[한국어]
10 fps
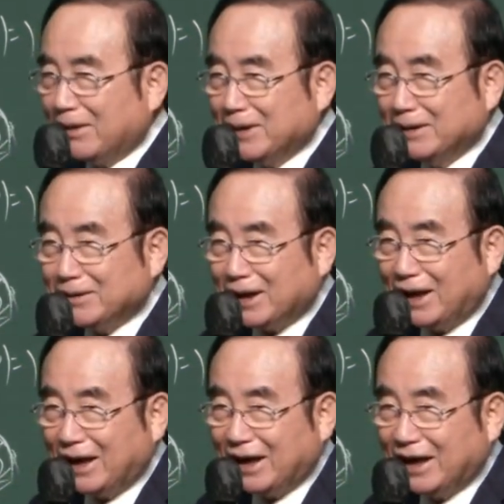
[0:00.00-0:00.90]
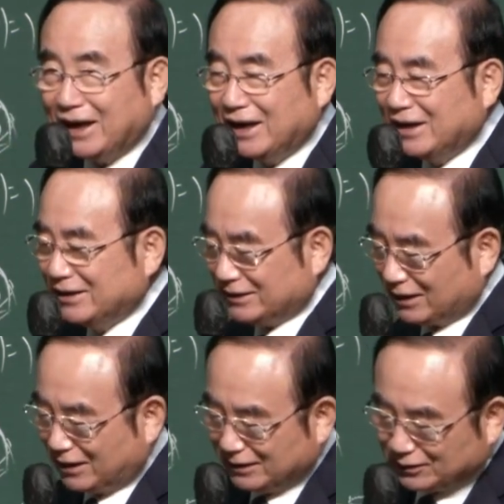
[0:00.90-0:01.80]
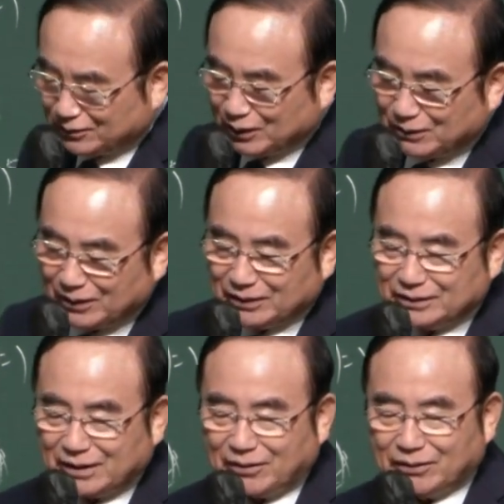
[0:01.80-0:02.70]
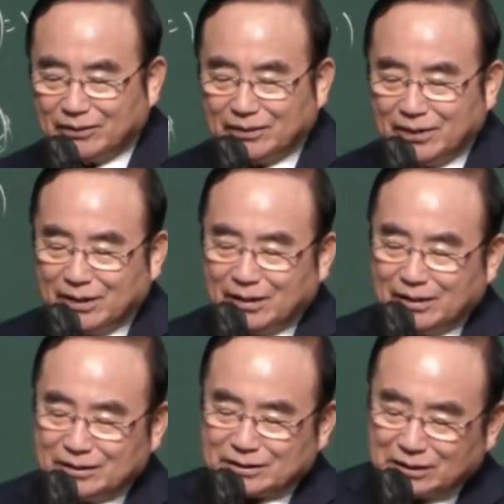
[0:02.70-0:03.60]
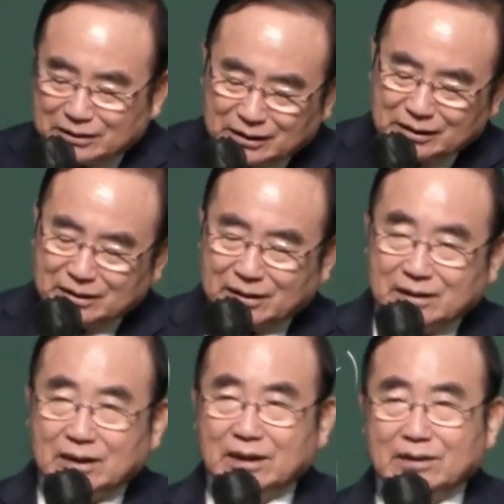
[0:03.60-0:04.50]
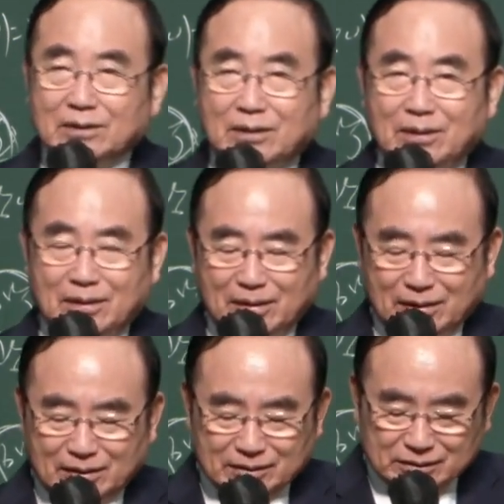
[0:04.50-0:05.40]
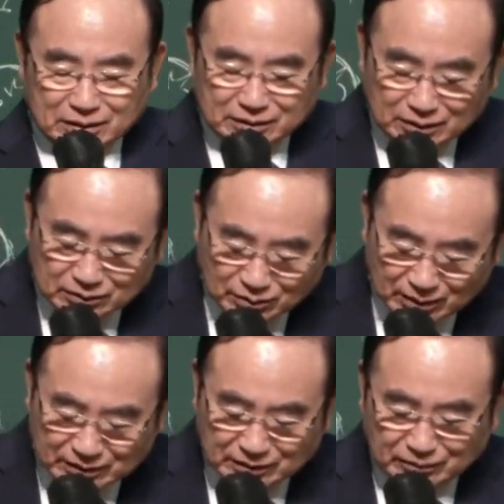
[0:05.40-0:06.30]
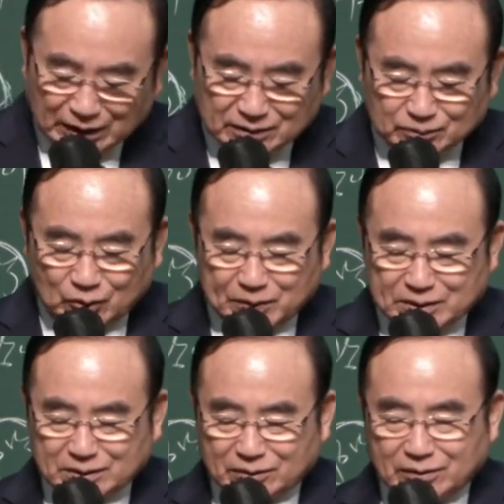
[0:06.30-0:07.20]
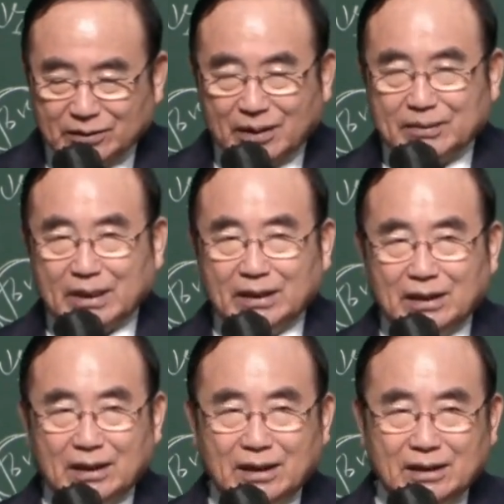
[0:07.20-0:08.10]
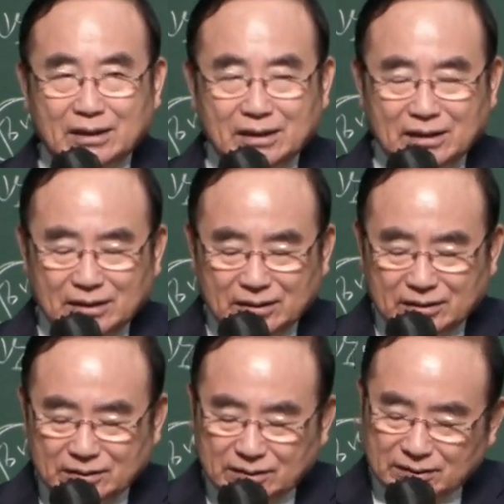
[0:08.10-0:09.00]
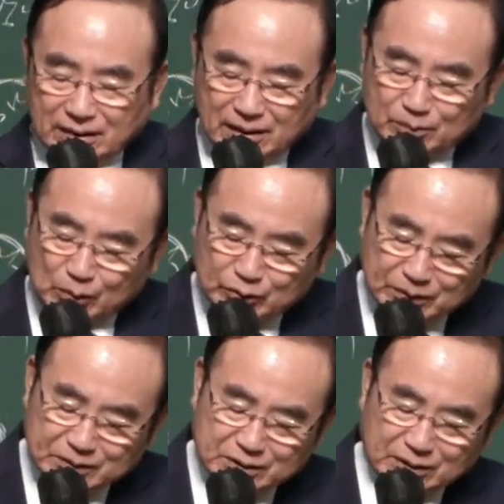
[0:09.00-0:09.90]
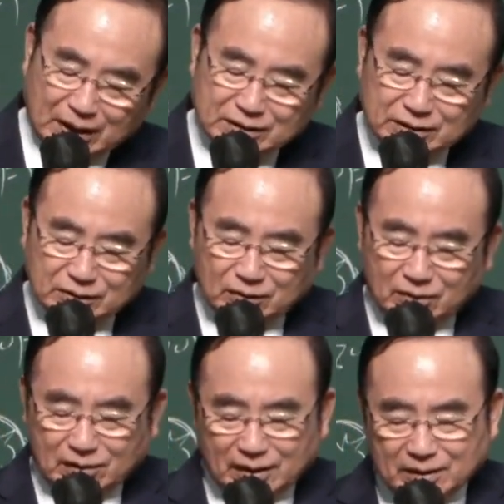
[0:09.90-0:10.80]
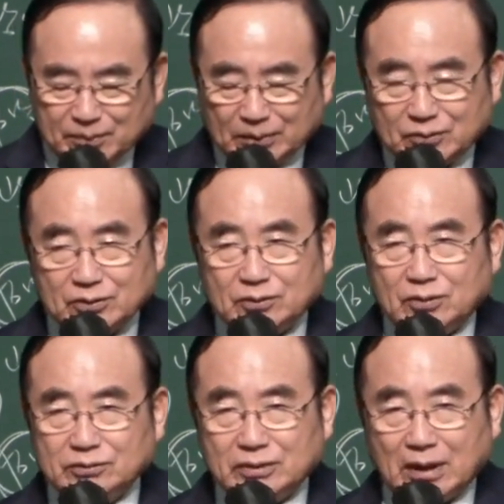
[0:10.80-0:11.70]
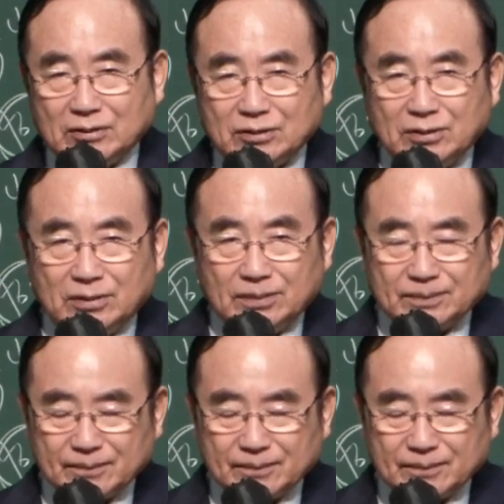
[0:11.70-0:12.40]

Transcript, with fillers: 아멘입니까? 제가 예수 믿으면 이걸 더라고 성경이 그렇게 돼 있고 성경 속에서 그 말씀 보면서요. 그래 말이야. 이제 내가 몸부림치고 뭐 안 쳐도 하는 밥도 주고 돈도 다 줘요.